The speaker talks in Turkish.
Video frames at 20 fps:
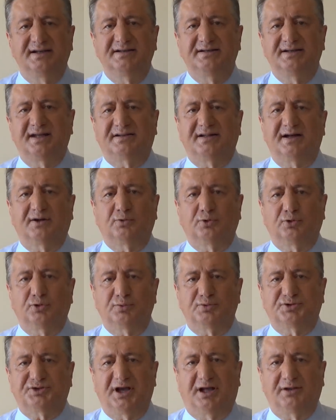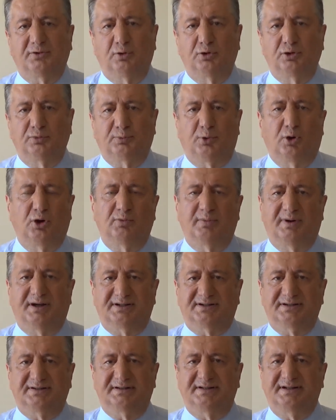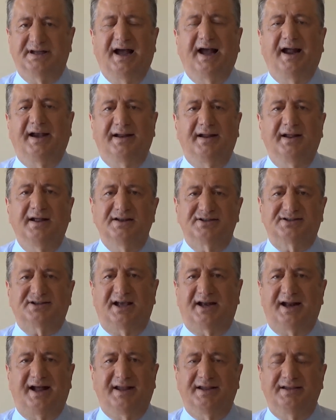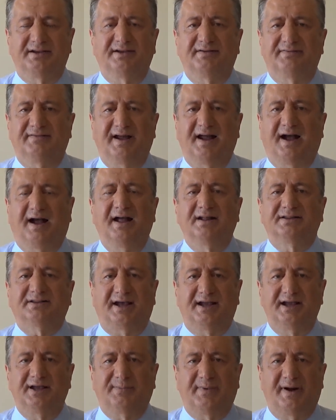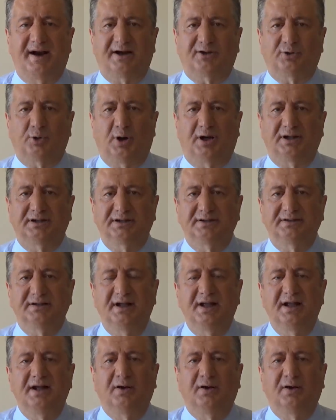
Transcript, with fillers: ya da kurumsal olup olmadığı yani saray veya Tayyip Erdoğan'ın